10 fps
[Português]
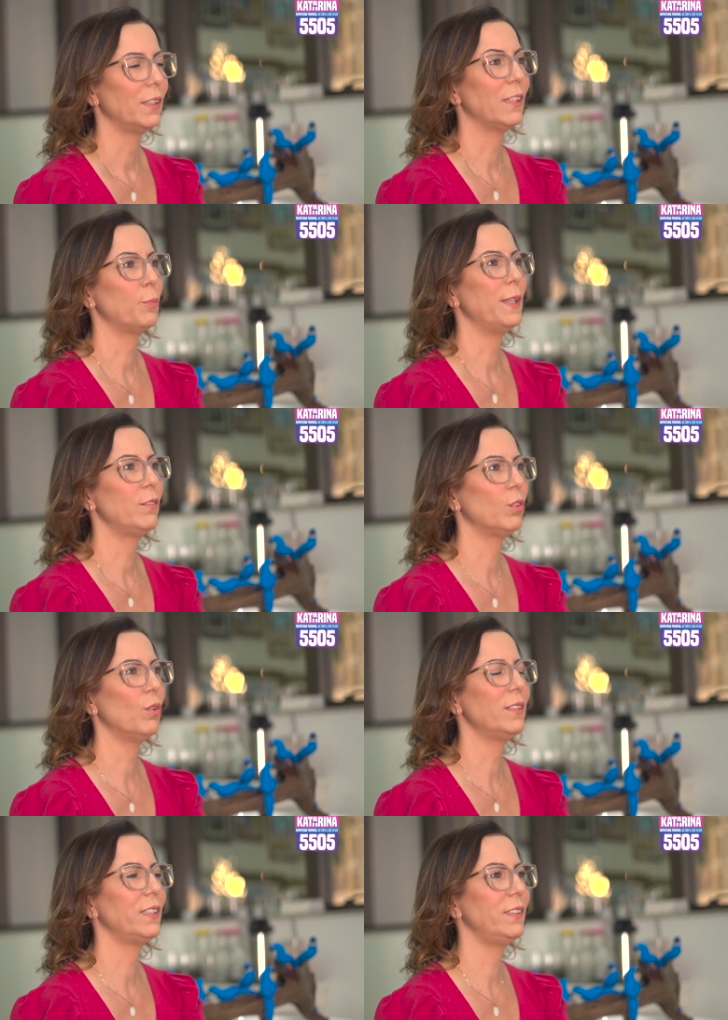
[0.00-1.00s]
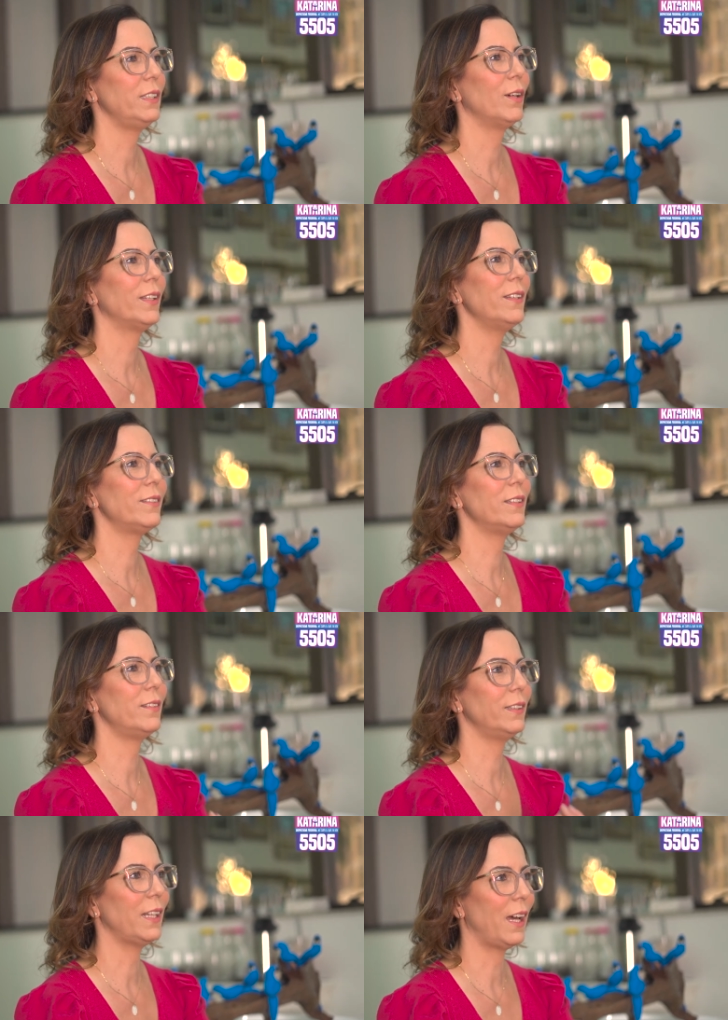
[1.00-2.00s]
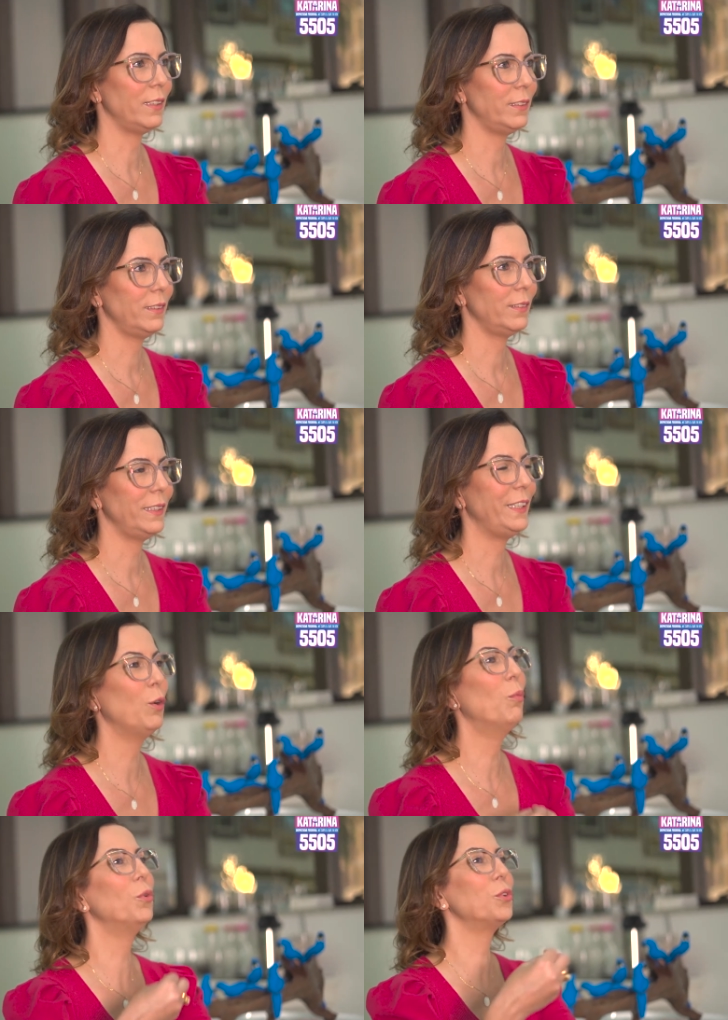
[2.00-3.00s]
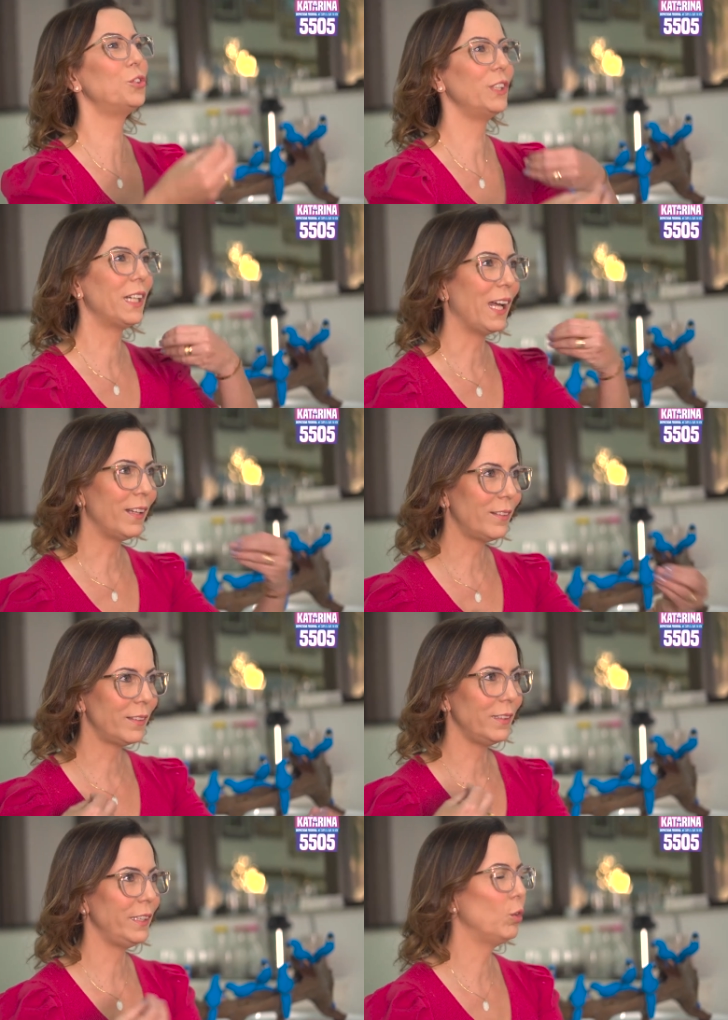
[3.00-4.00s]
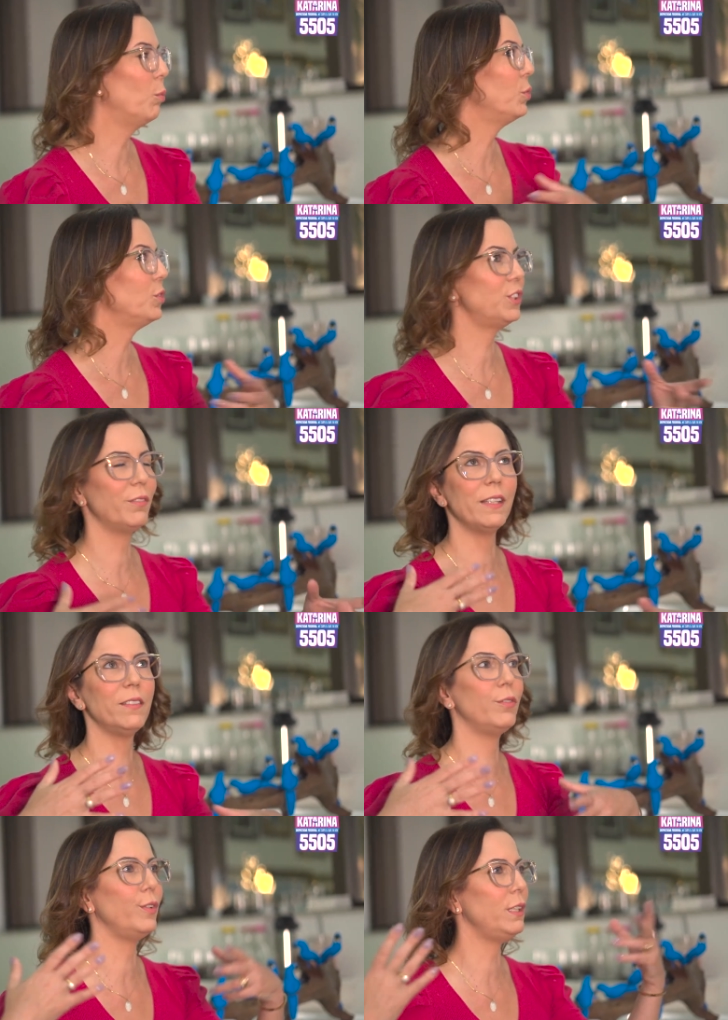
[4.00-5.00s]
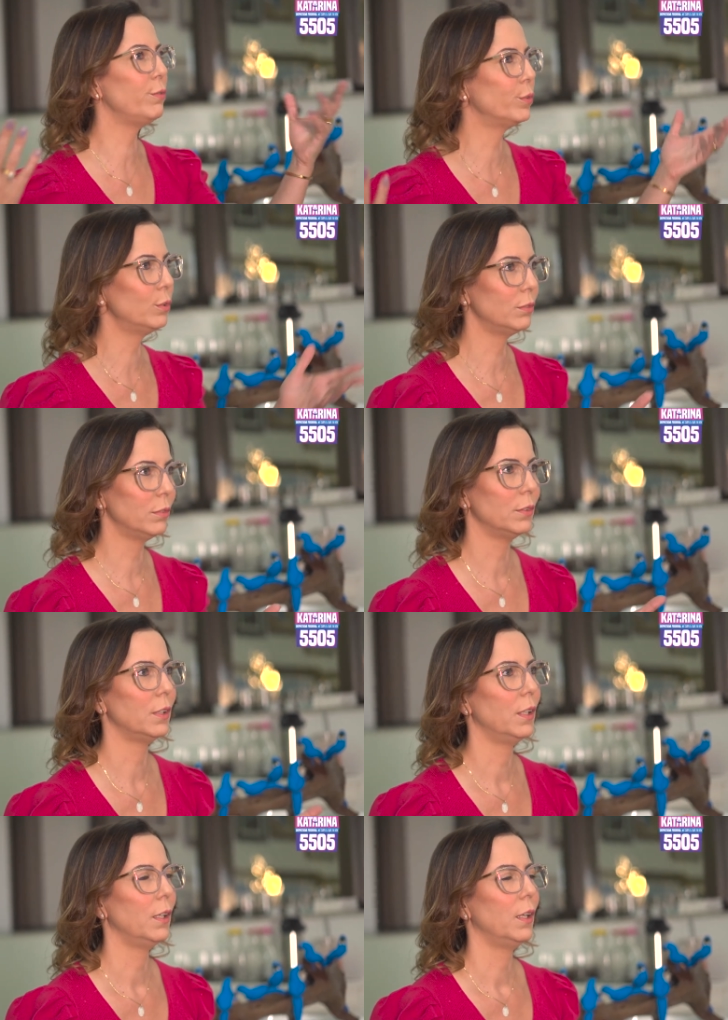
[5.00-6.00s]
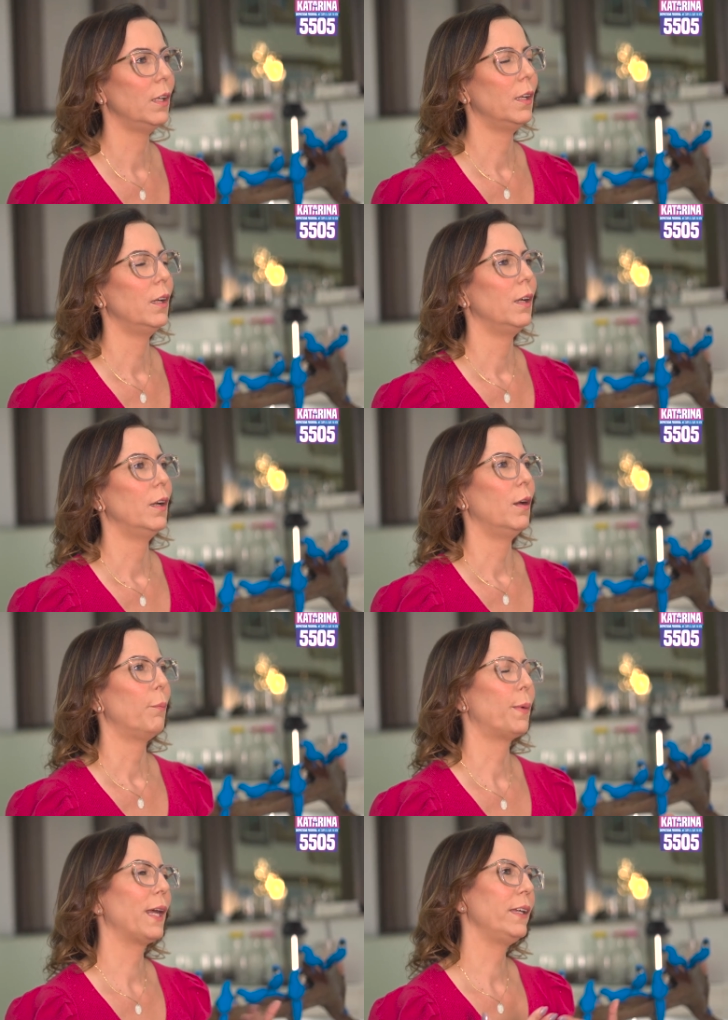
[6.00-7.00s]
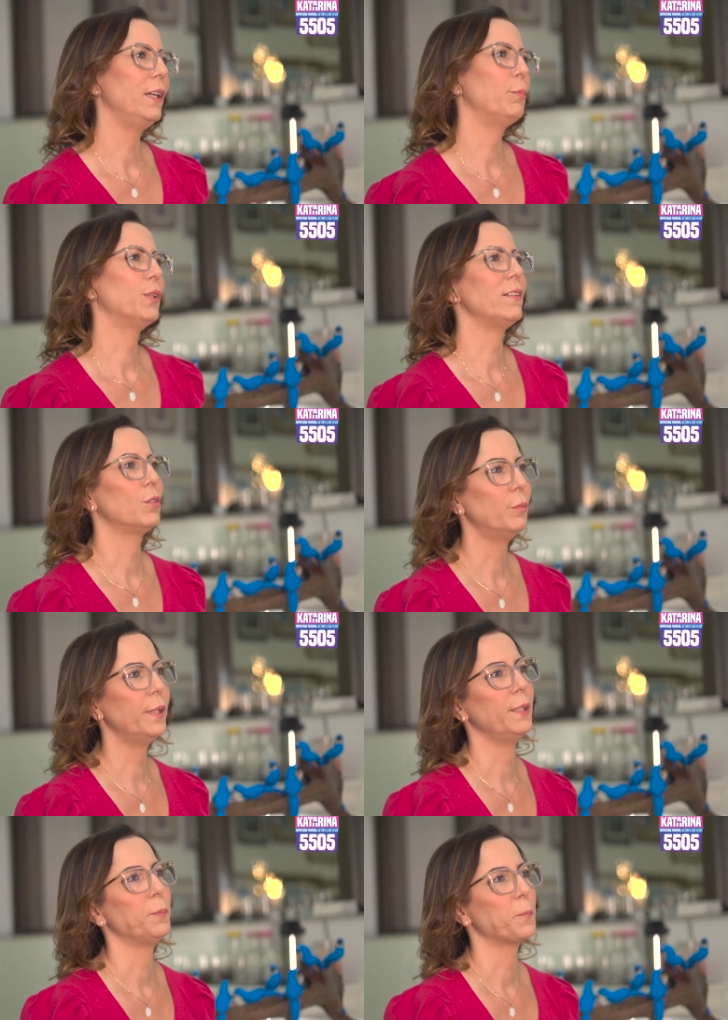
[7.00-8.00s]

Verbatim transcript: das pessoas que tinham a necessidade de que o mundo girasse, de que o mundo estivesse vivo para que ele pudesse comer.